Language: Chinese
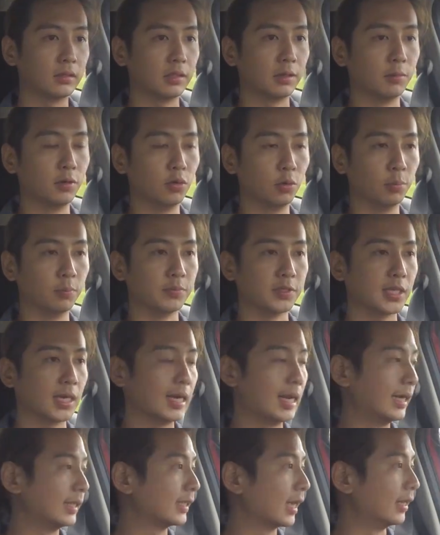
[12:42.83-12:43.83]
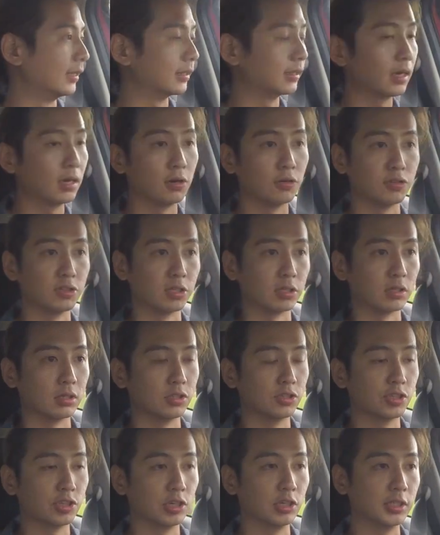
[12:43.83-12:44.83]
那么我们再来谈到整
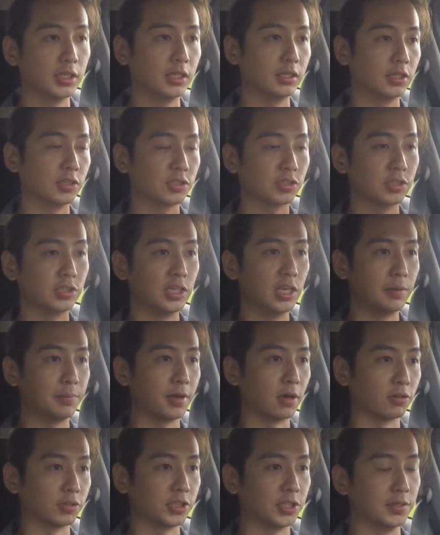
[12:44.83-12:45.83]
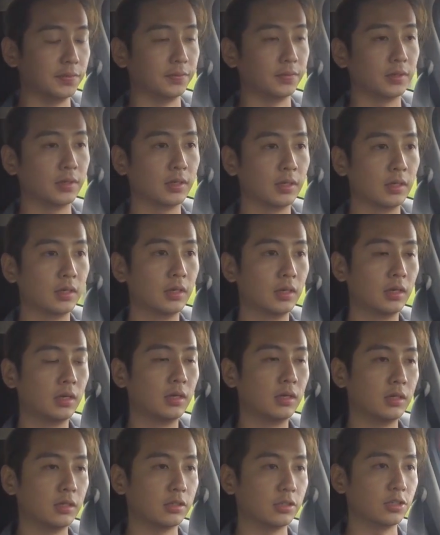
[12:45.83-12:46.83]
个车内的视野表现。
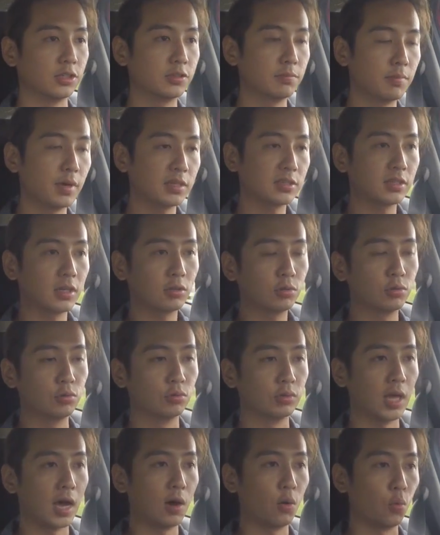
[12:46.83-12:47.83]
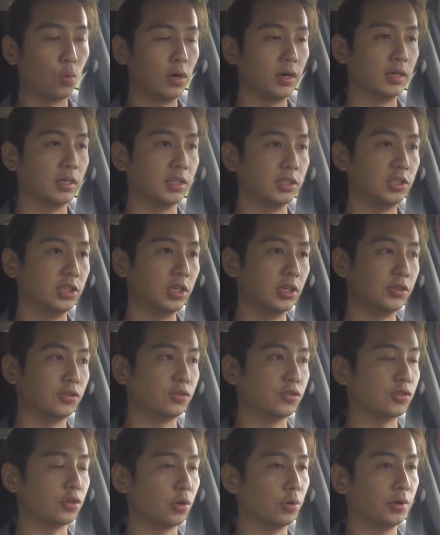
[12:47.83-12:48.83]
其实 Mazda2 它为了
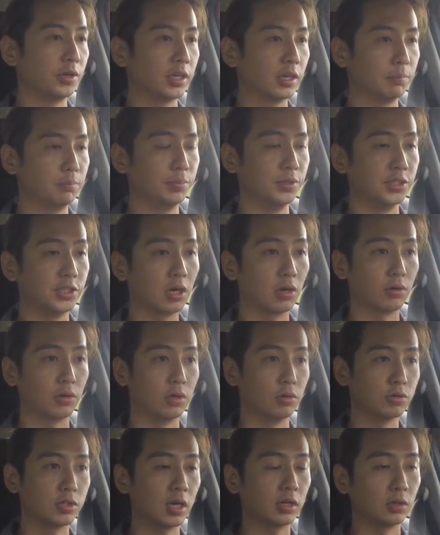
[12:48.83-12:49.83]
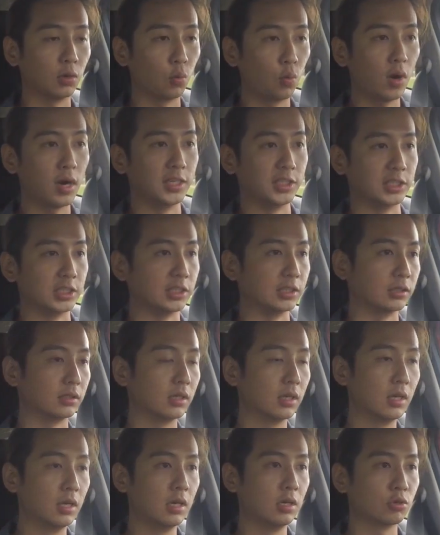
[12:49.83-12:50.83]
迁就一个比较流畅的外形，
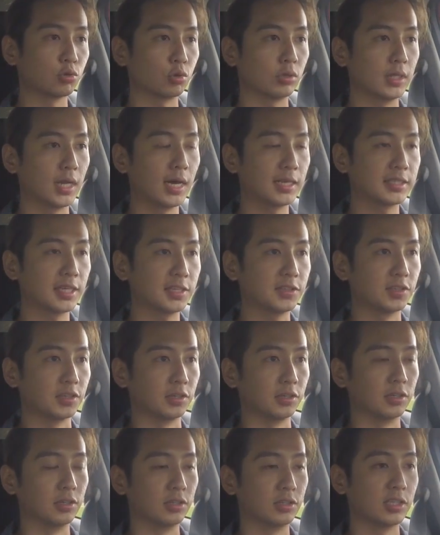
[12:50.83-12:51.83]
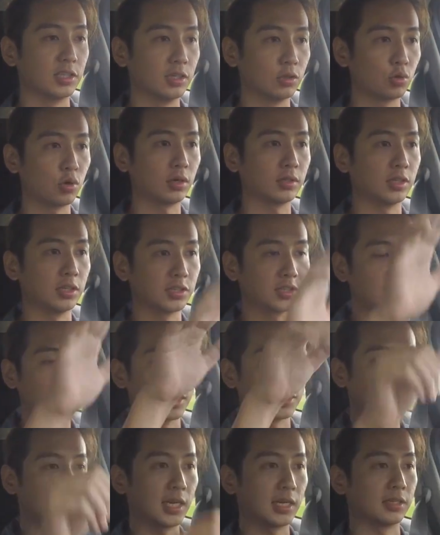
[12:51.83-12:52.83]
所以它在整个车窗的
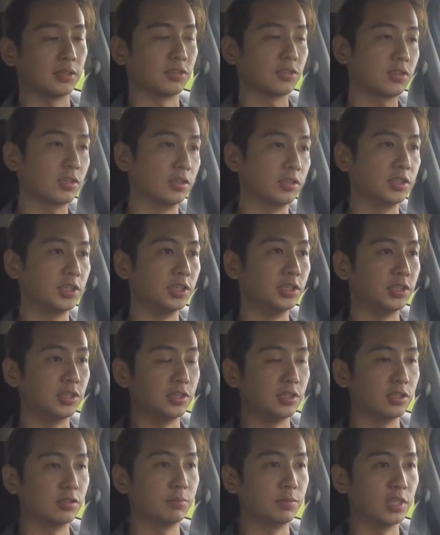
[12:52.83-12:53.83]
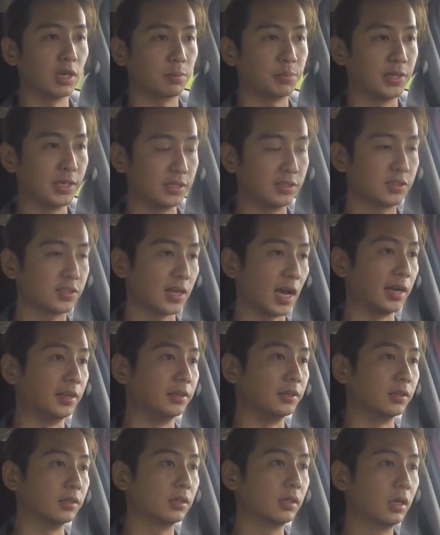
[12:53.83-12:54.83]
上下的设计其实是比较偏窄
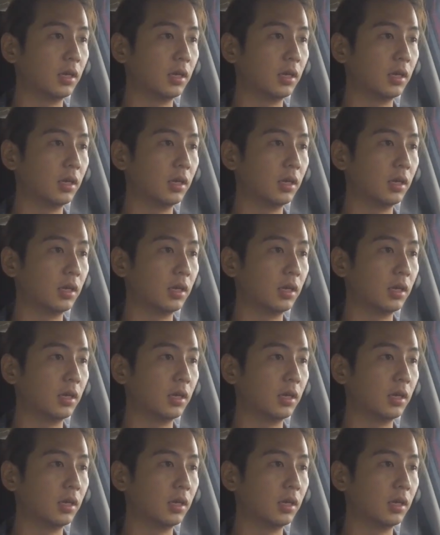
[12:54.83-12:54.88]
的。